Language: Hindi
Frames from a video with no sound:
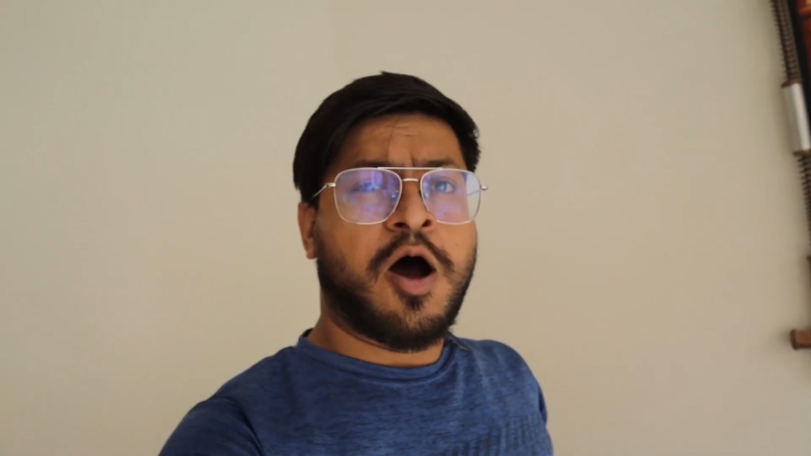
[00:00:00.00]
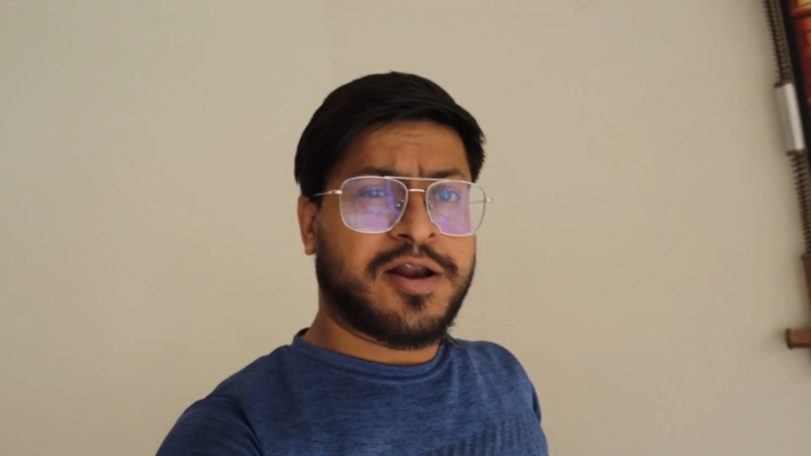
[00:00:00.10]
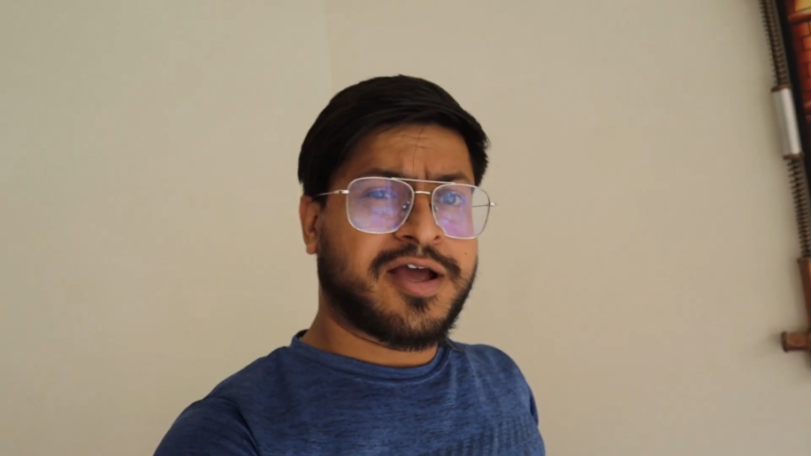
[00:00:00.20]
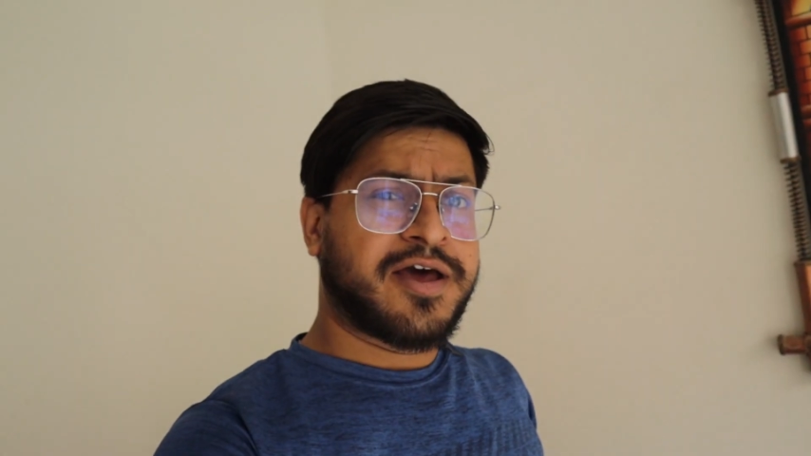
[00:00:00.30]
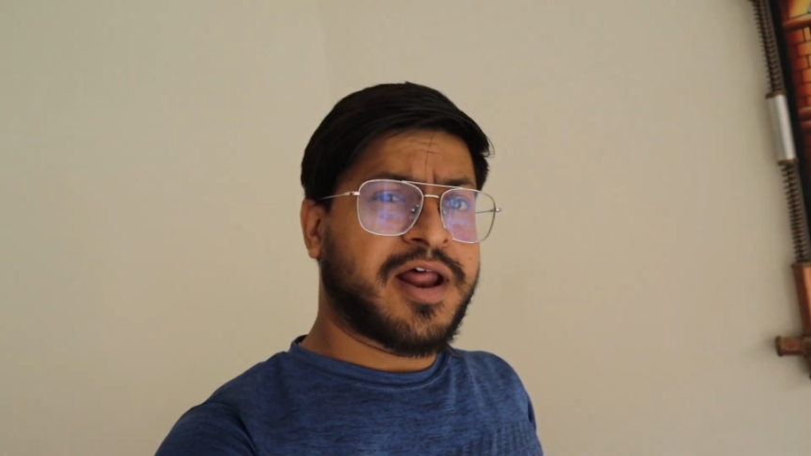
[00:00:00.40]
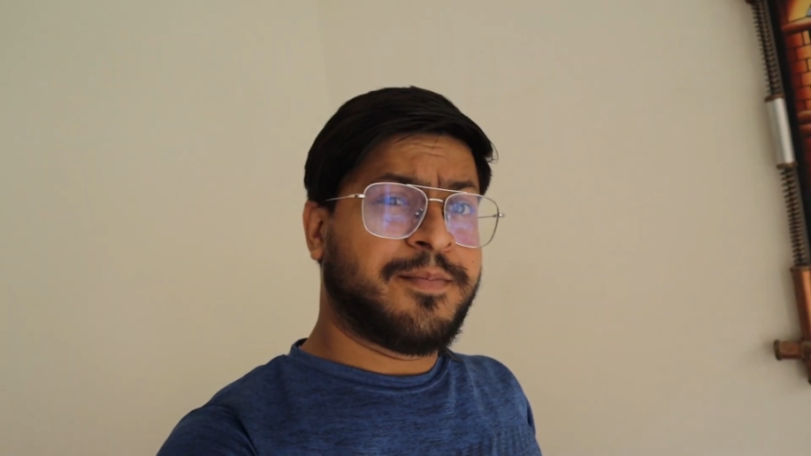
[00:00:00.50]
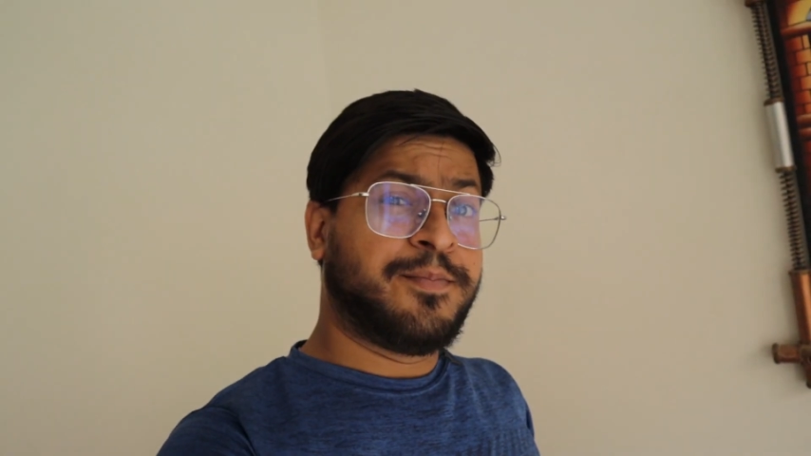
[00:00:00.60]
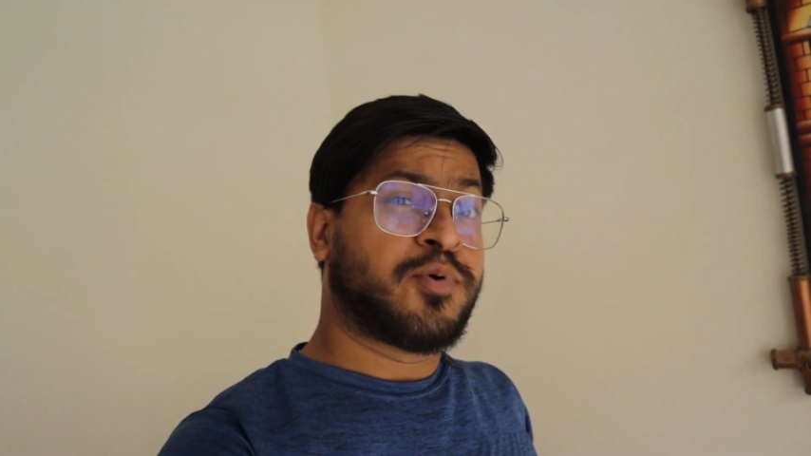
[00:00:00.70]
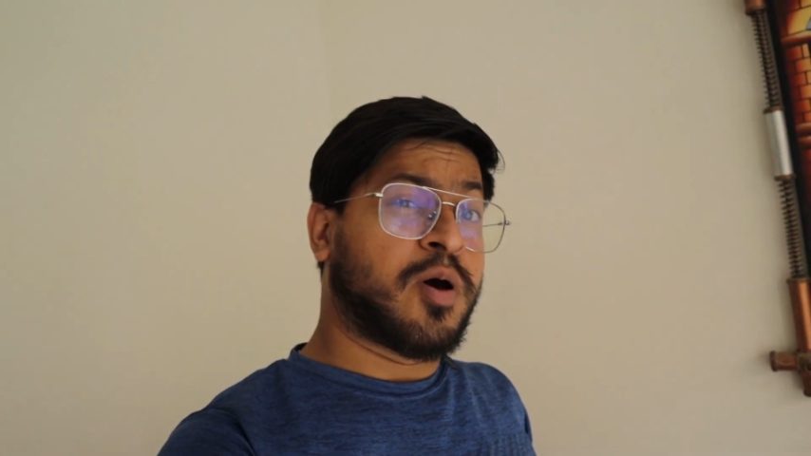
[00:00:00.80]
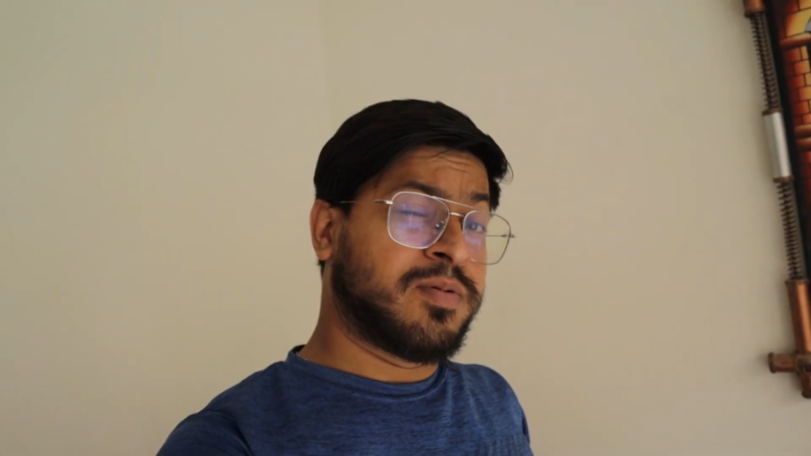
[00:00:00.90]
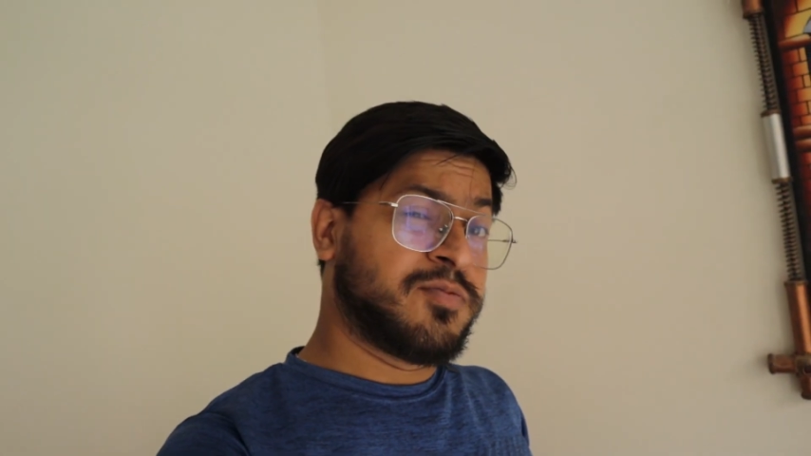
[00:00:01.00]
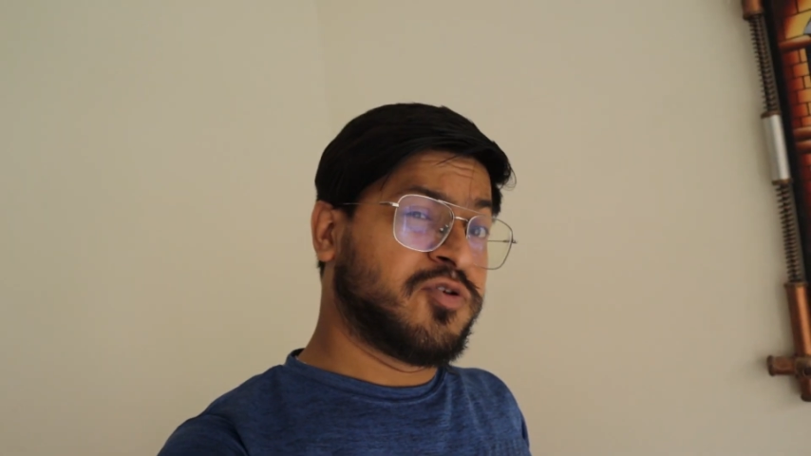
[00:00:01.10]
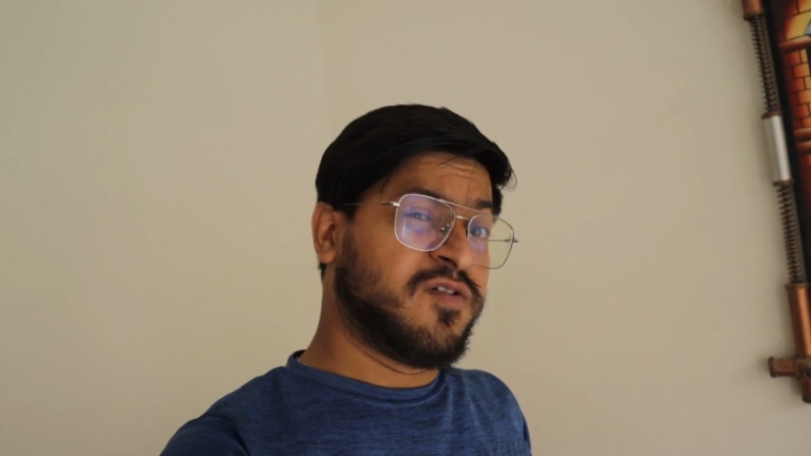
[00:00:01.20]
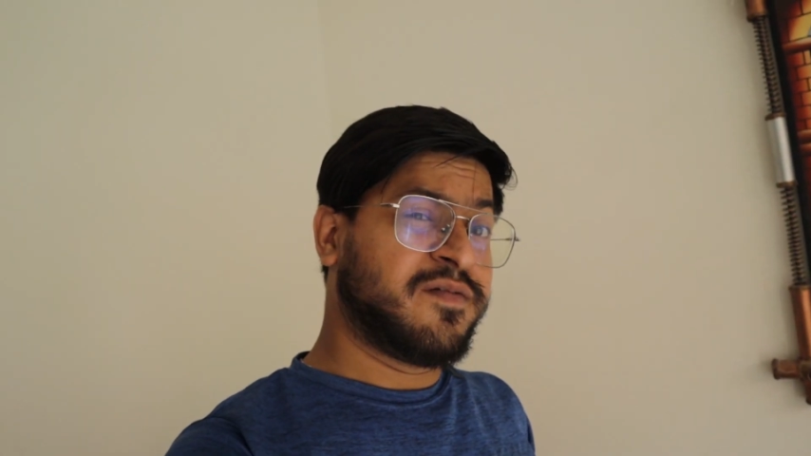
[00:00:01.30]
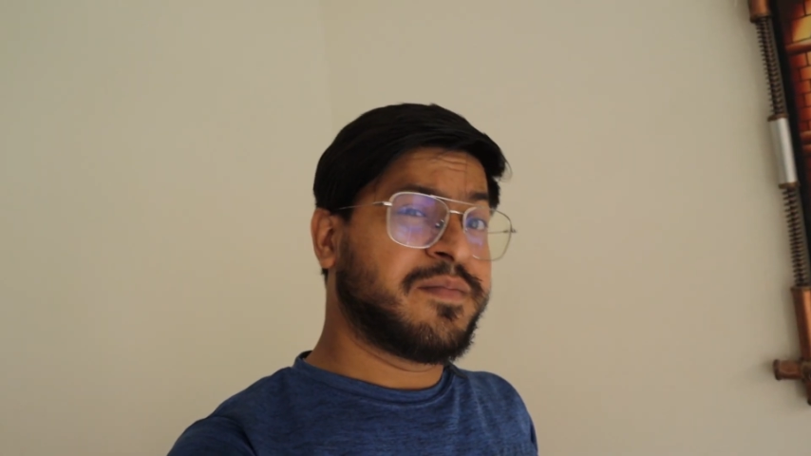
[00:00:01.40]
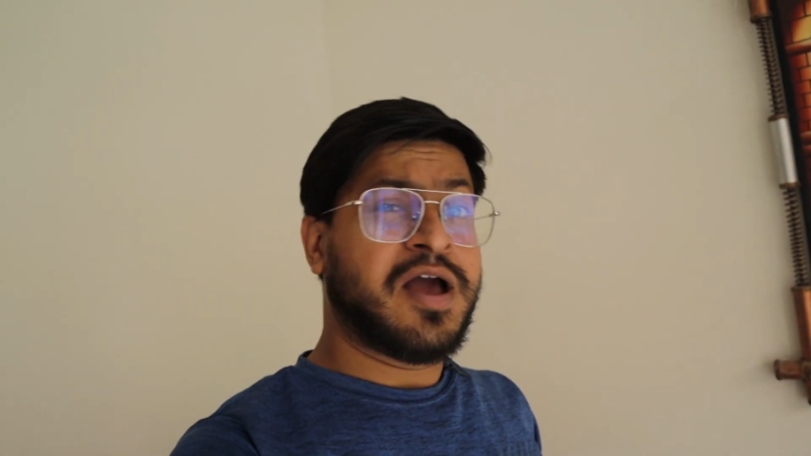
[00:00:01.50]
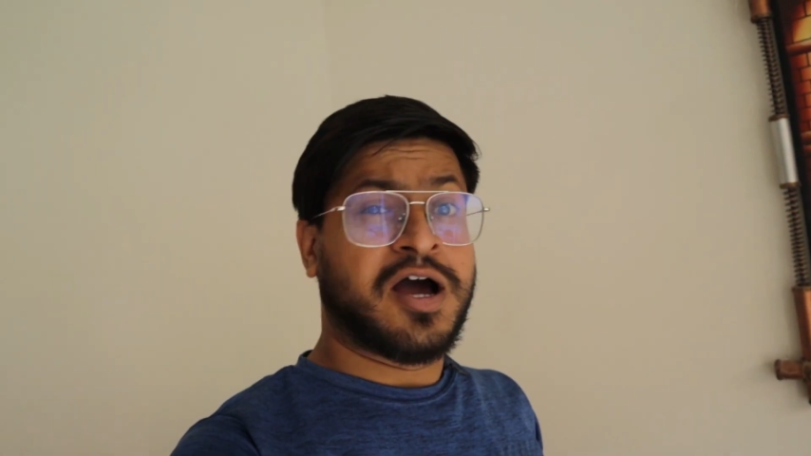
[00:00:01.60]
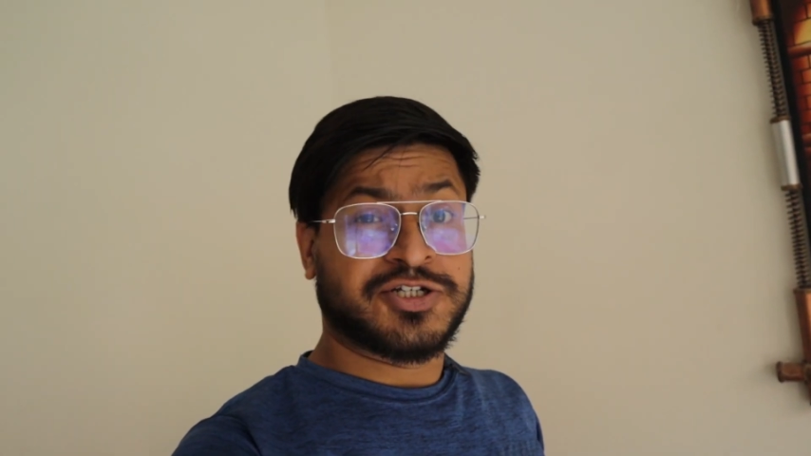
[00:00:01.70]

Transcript: और अगर आप प्रॉब्लम सॉल्विंग में